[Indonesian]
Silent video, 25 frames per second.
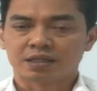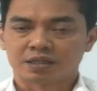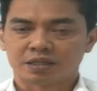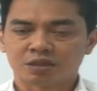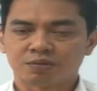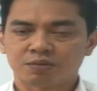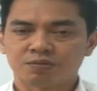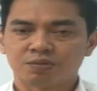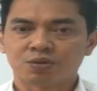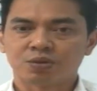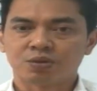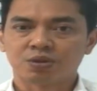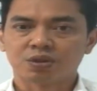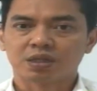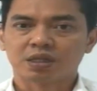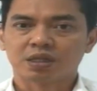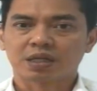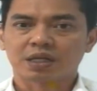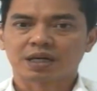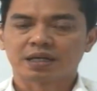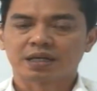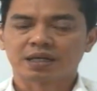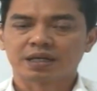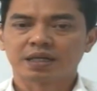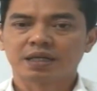uh, tersebut
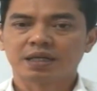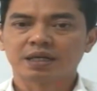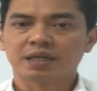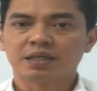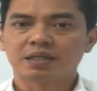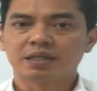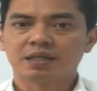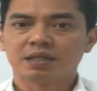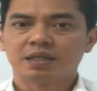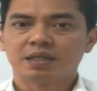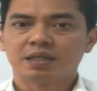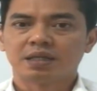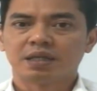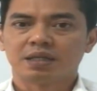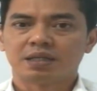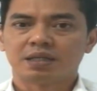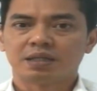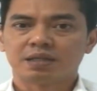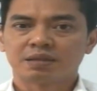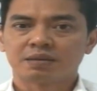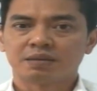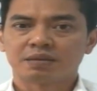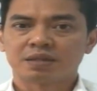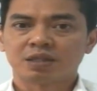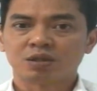karena
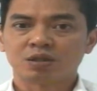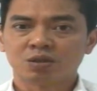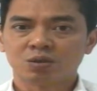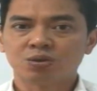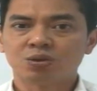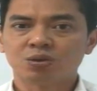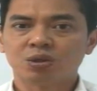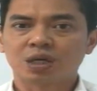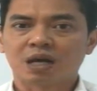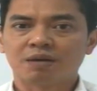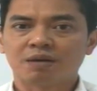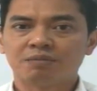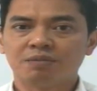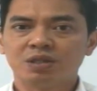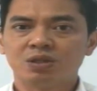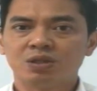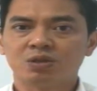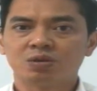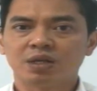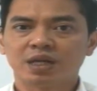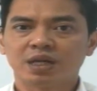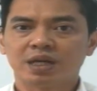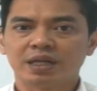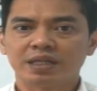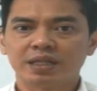uh, tentu
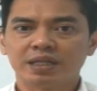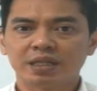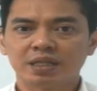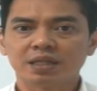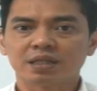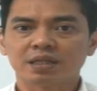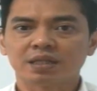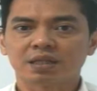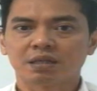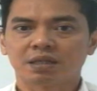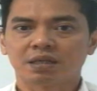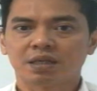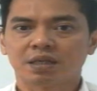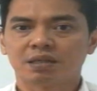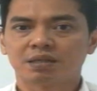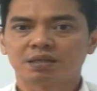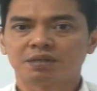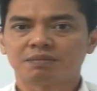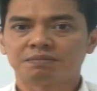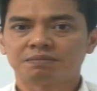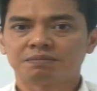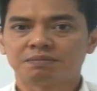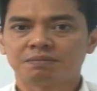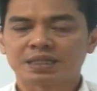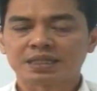kami juga ingin
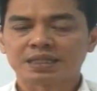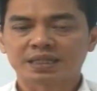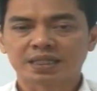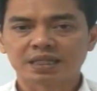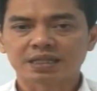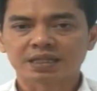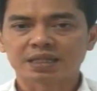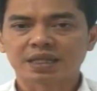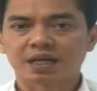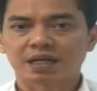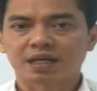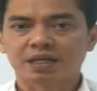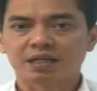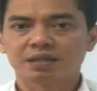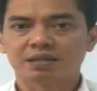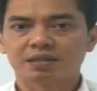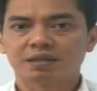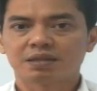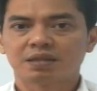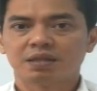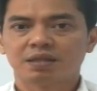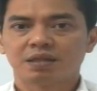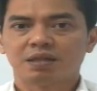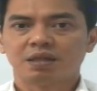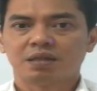uh,
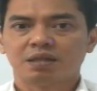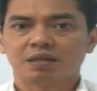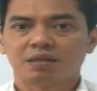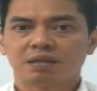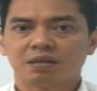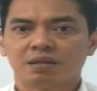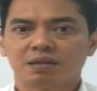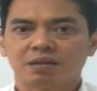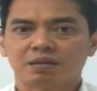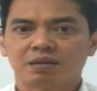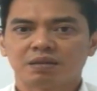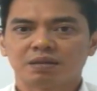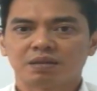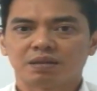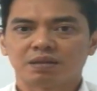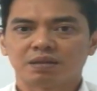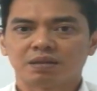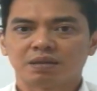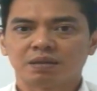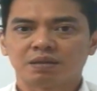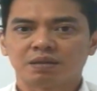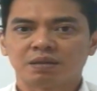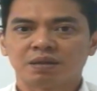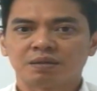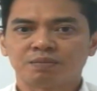mencetak
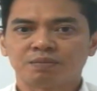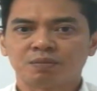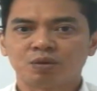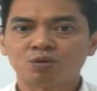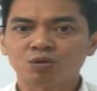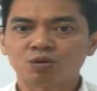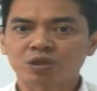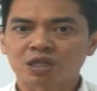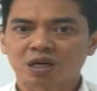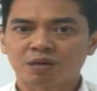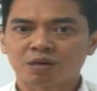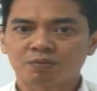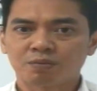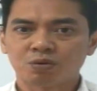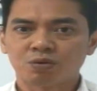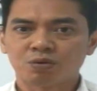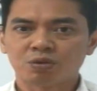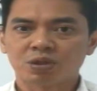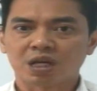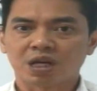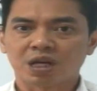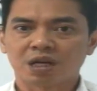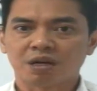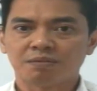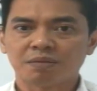
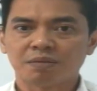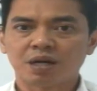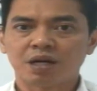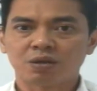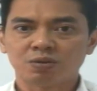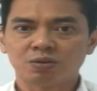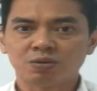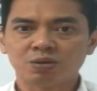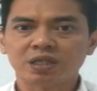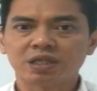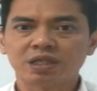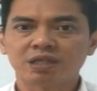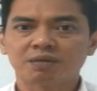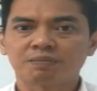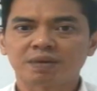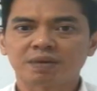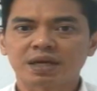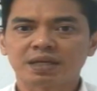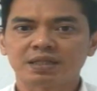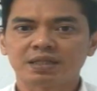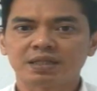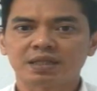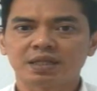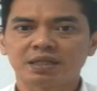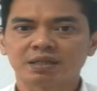pengusaha-pengusaha baru ke
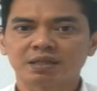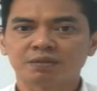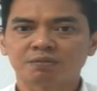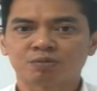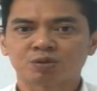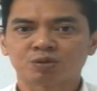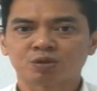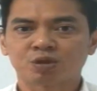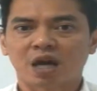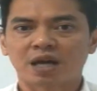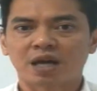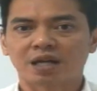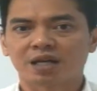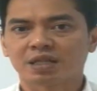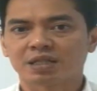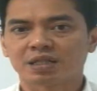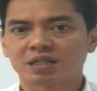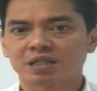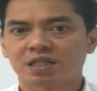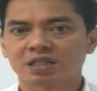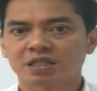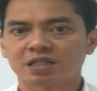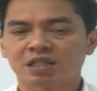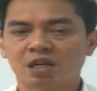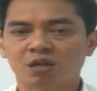depannya
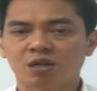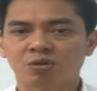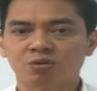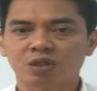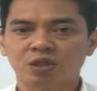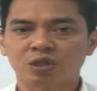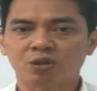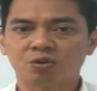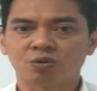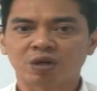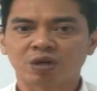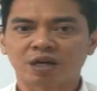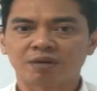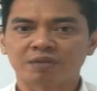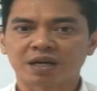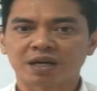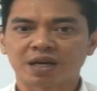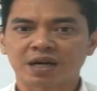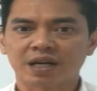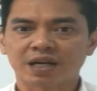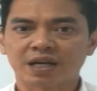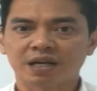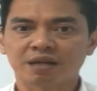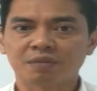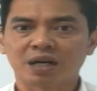agar tidak selalu di
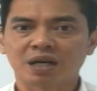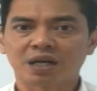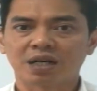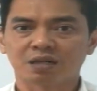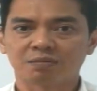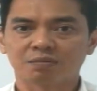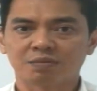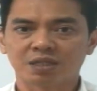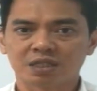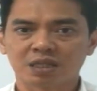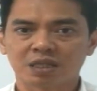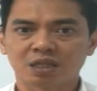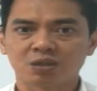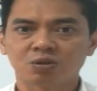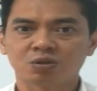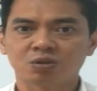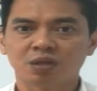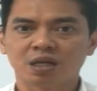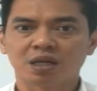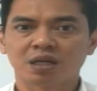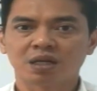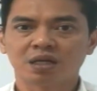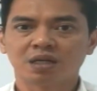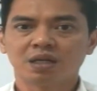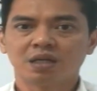UMKM agar bisa
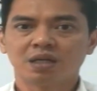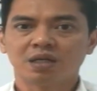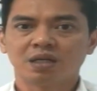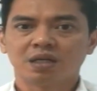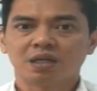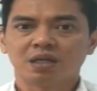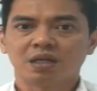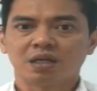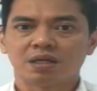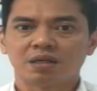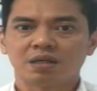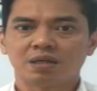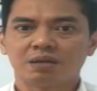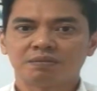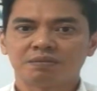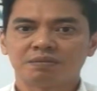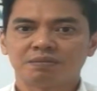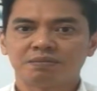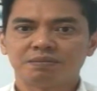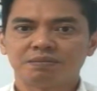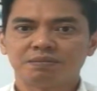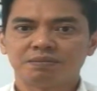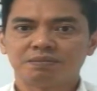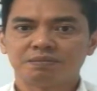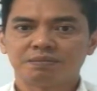juga
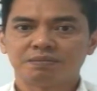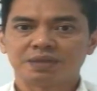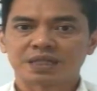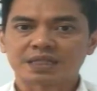uh,